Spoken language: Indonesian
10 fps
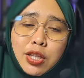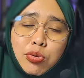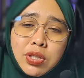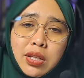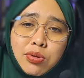Itu
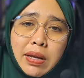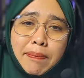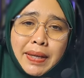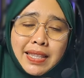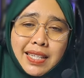1
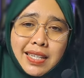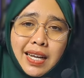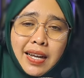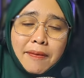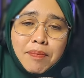sampai
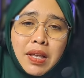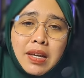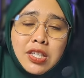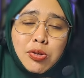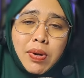3.